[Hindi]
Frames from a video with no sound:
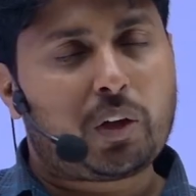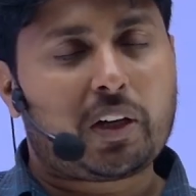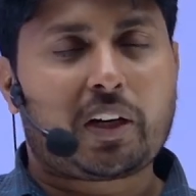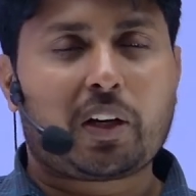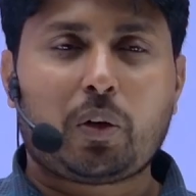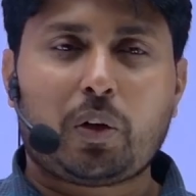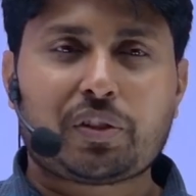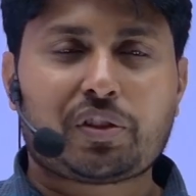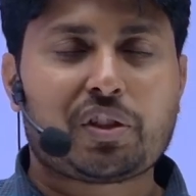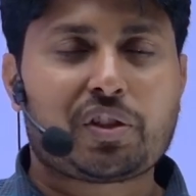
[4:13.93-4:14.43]
कर रहे
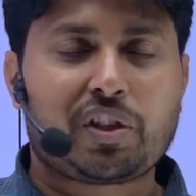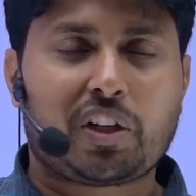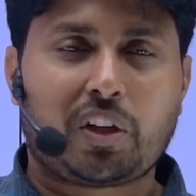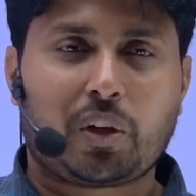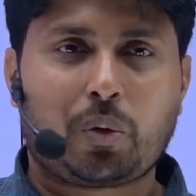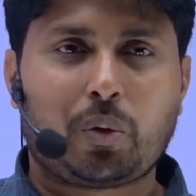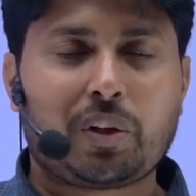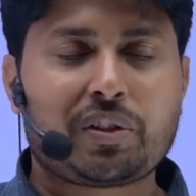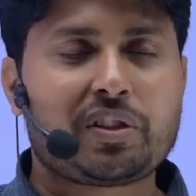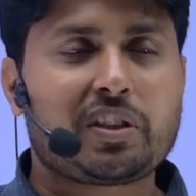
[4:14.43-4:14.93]
हो अच्छे से
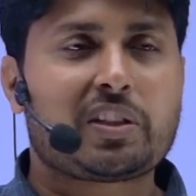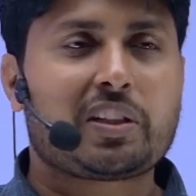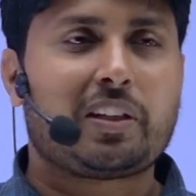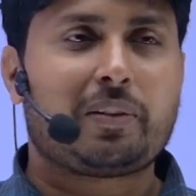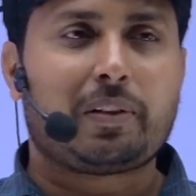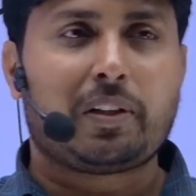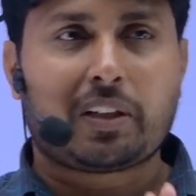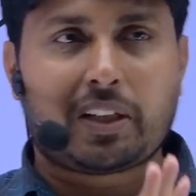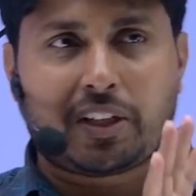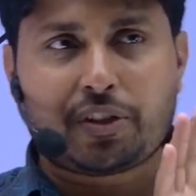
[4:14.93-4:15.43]
करो अच्छे से
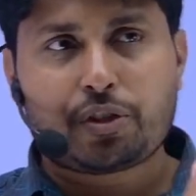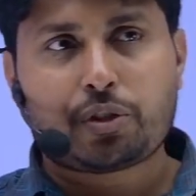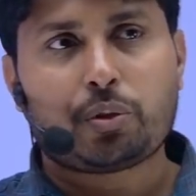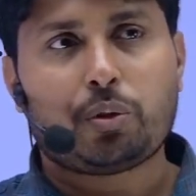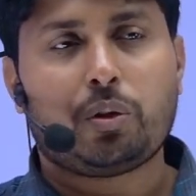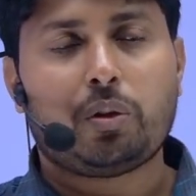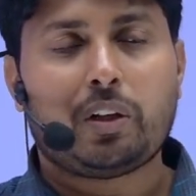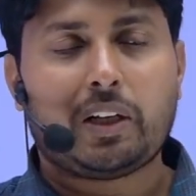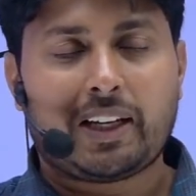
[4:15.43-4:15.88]
करना टेस्ट दो